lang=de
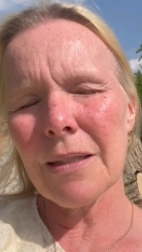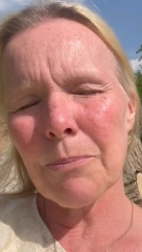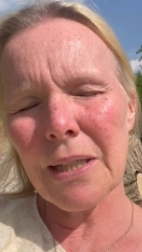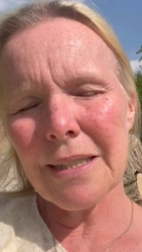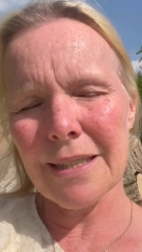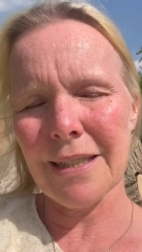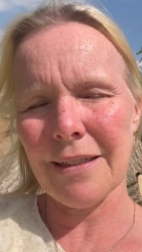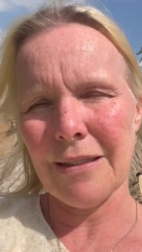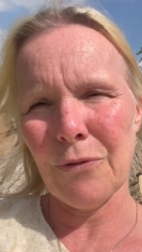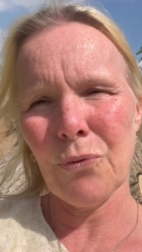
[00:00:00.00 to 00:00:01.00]

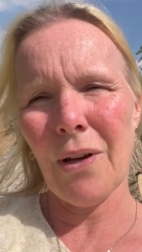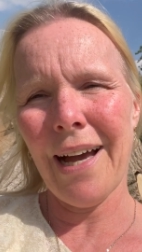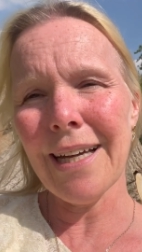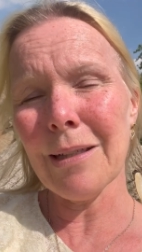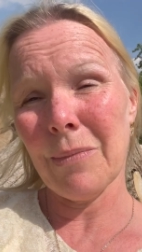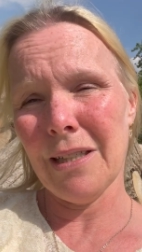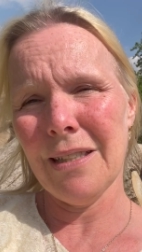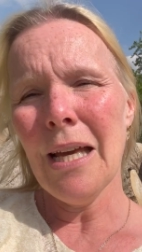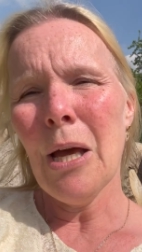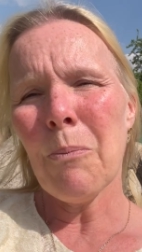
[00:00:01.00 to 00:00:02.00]
plädiere dafür.
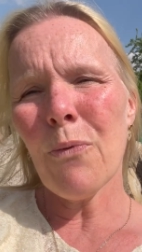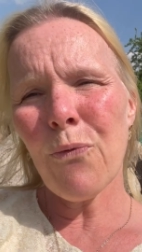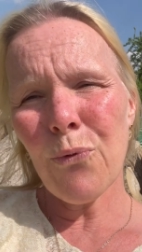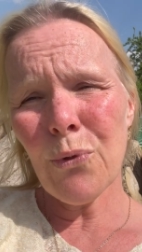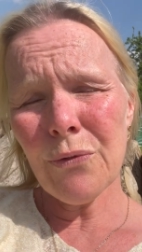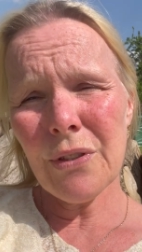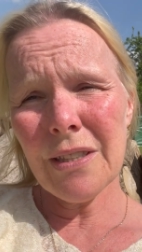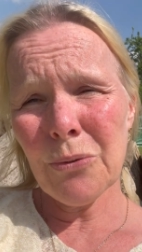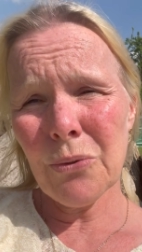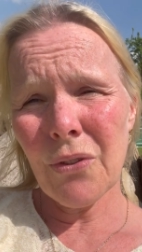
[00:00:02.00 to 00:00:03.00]
Einmal, bevor
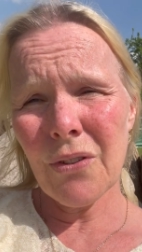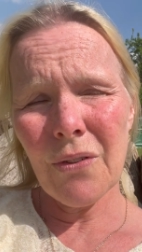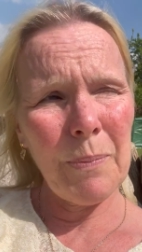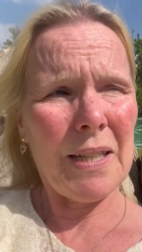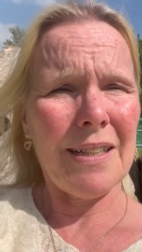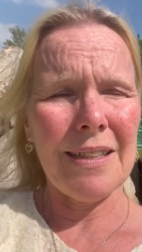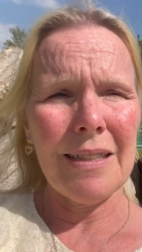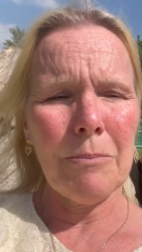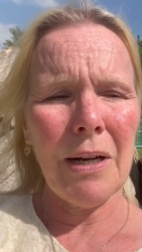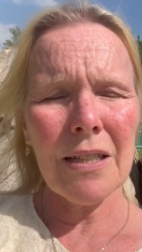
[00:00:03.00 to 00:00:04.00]
wir uns ins Bett
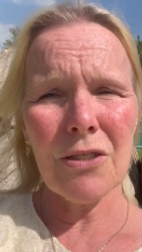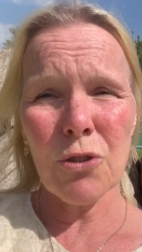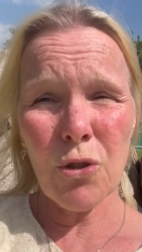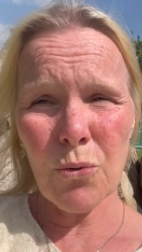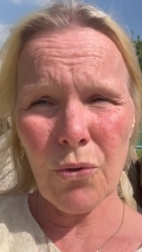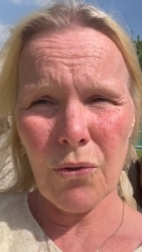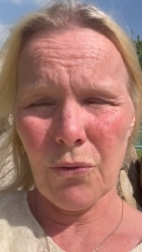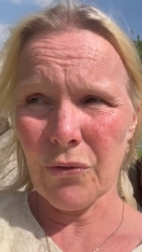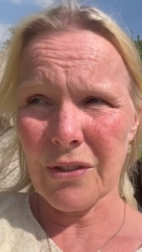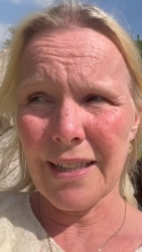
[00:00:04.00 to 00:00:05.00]
legen, macht
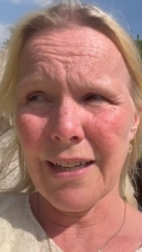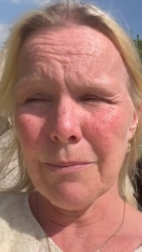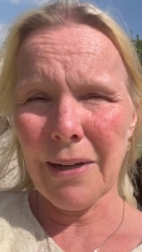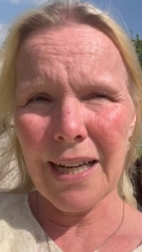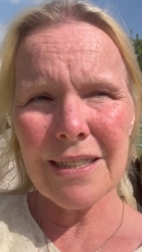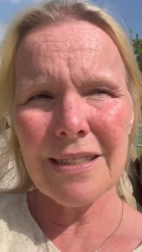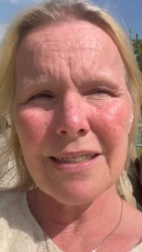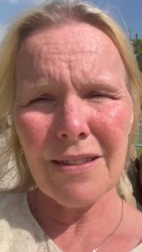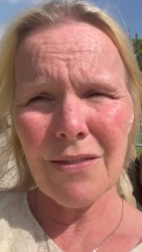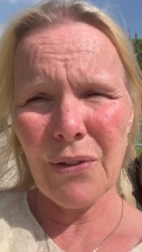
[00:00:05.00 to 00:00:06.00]
Stoßlüften, ja, macht
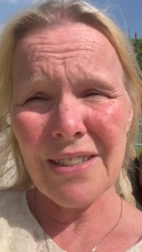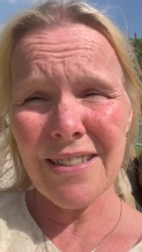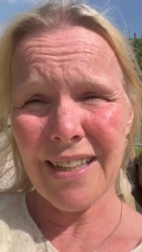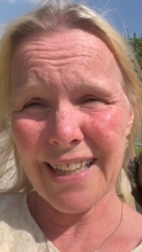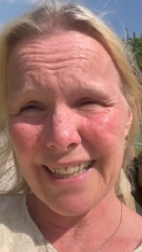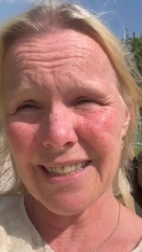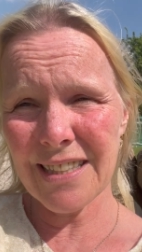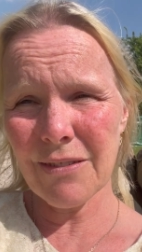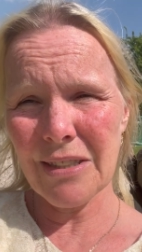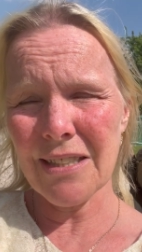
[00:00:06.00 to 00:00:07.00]
das Fenster
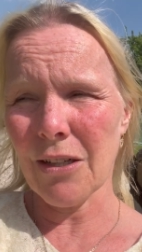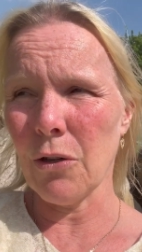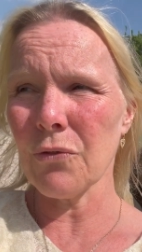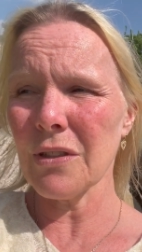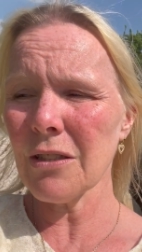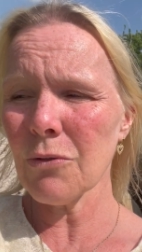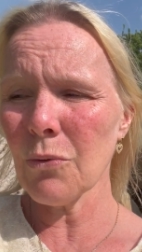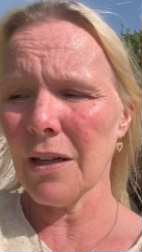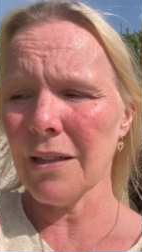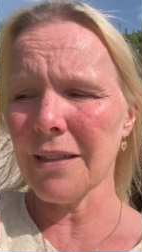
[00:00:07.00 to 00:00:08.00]
richtig weit auf, nicht
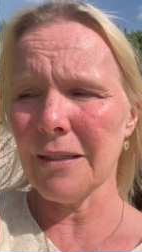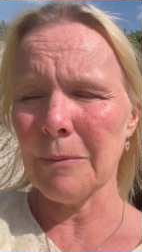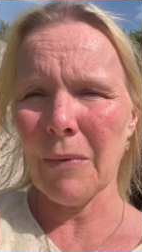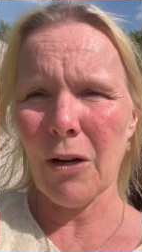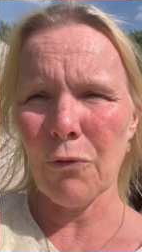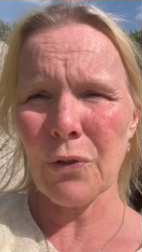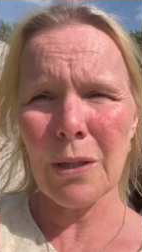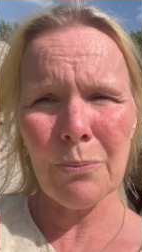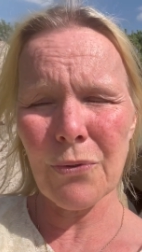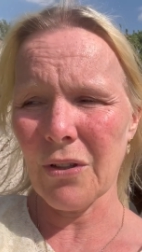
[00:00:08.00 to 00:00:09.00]
nur ähm, auf
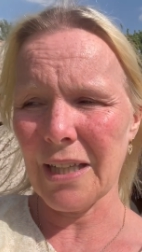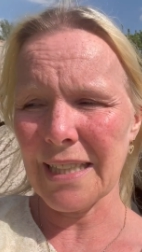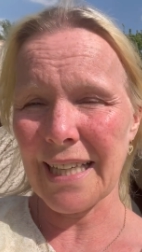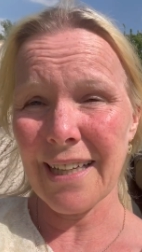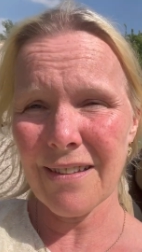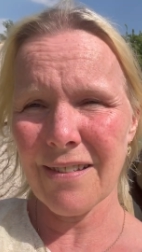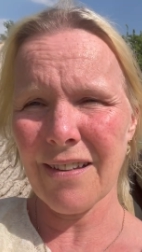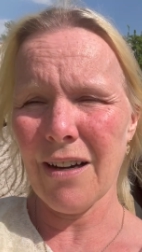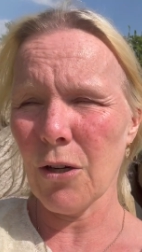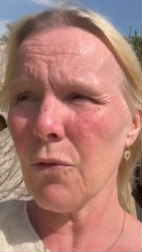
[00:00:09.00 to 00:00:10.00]
Kipp, sondern ganz
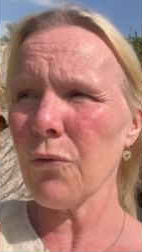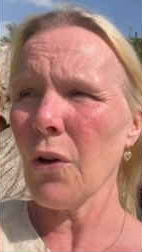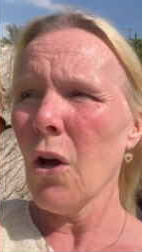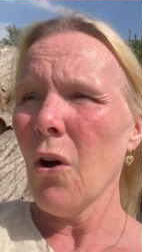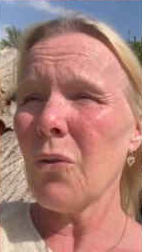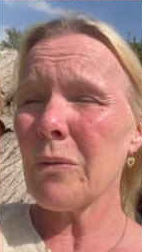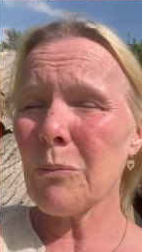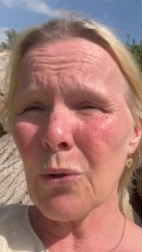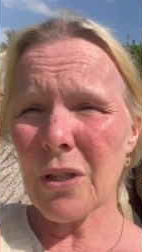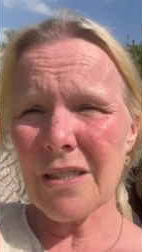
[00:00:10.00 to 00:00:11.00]
auf und
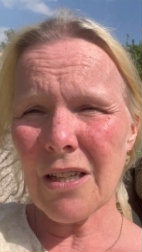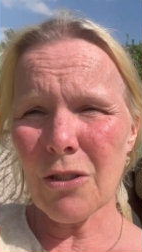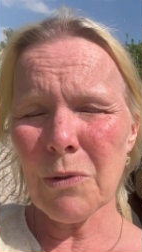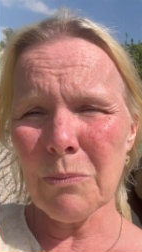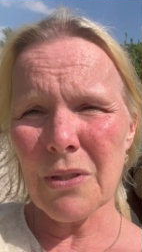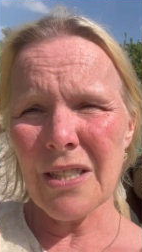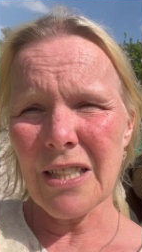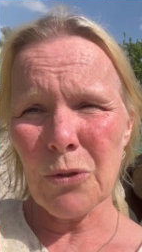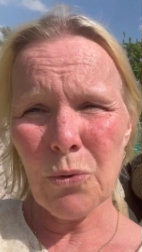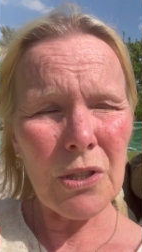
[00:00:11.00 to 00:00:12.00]
möglichst auch mit ein
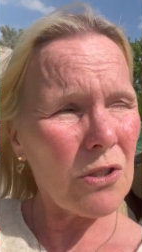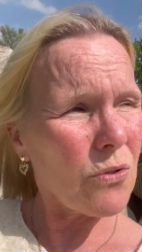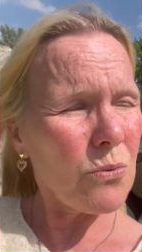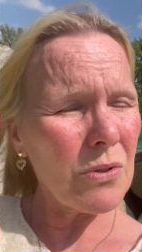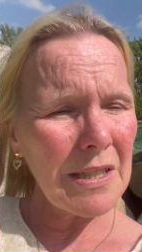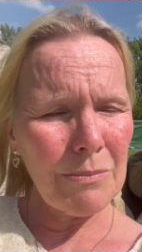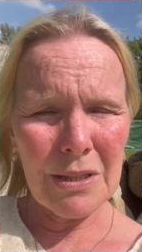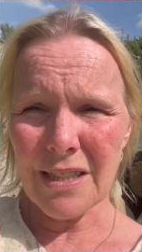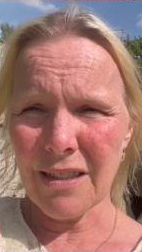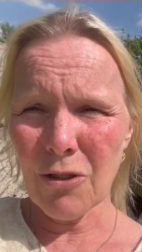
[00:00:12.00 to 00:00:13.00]
bisschen Durchzug,
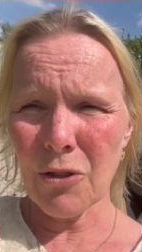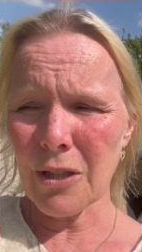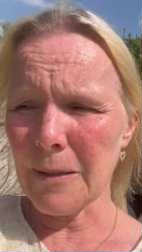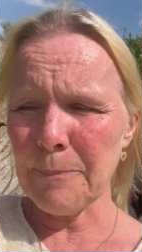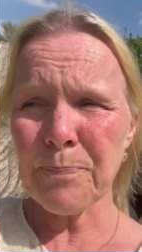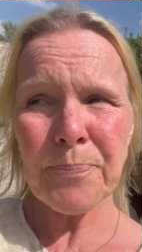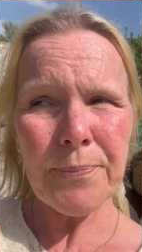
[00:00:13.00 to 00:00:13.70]
damit da auch ähm,